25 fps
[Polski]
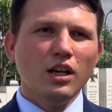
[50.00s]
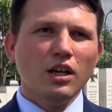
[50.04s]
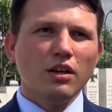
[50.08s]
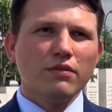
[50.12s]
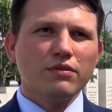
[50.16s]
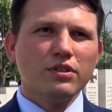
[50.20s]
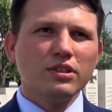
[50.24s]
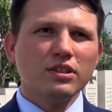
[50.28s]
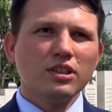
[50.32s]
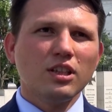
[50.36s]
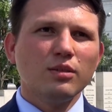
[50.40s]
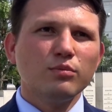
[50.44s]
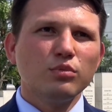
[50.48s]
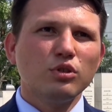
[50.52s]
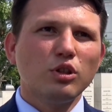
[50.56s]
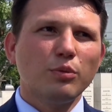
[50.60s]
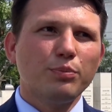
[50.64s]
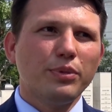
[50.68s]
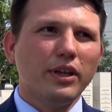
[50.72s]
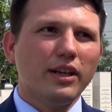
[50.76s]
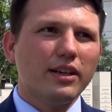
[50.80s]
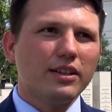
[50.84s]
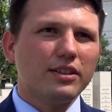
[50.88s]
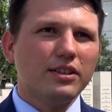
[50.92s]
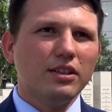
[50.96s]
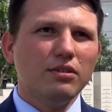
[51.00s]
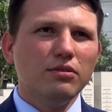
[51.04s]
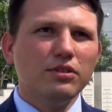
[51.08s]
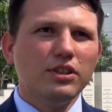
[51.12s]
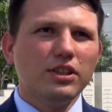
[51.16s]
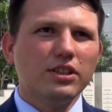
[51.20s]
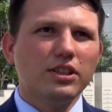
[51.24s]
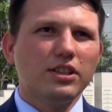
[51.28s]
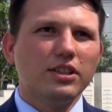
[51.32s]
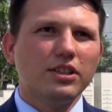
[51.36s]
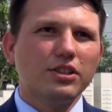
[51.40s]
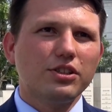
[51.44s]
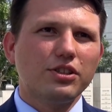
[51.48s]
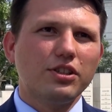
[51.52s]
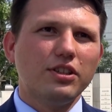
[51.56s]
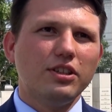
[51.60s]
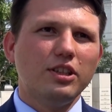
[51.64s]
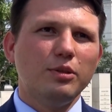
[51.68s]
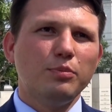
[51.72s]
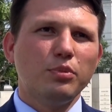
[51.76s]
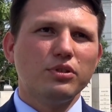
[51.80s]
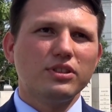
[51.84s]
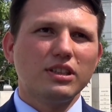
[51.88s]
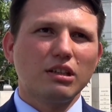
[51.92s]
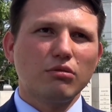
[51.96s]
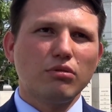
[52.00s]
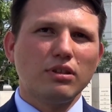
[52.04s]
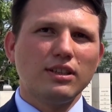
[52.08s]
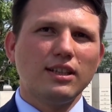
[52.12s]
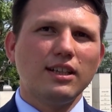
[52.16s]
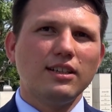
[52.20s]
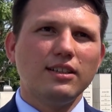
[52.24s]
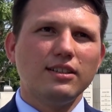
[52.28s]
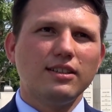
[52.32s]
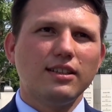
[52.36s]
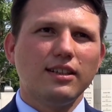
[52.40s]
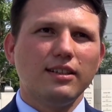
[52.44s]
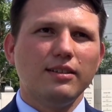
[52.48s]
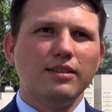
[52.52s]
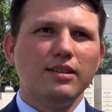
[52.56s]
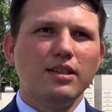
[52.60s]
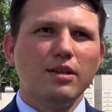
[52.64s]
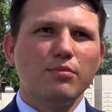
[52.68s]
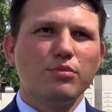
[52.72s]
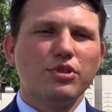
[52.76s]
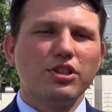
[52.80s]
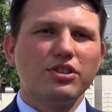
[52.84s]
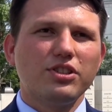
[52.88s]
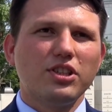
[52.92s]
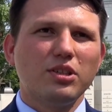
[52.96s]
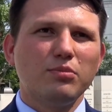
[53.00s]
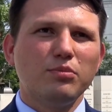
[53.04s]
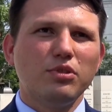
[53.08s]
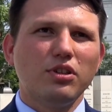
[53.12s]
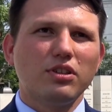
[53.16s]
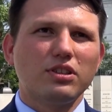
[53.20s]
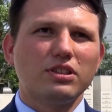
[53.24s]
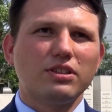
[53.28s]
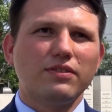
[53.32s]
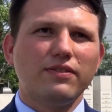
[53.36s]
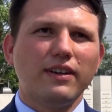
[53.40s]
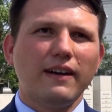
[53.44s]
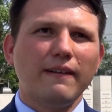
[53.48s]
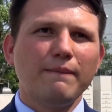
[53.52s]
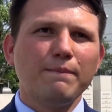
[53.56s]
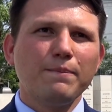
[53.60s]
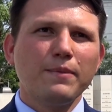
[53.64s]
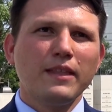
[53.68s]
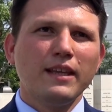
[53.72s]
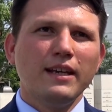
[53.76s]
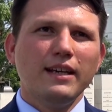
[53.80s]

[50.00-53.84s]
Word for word: Wszystko było pięknie, ludzie się cieszyli, pozakładali te przedsiębiorstwa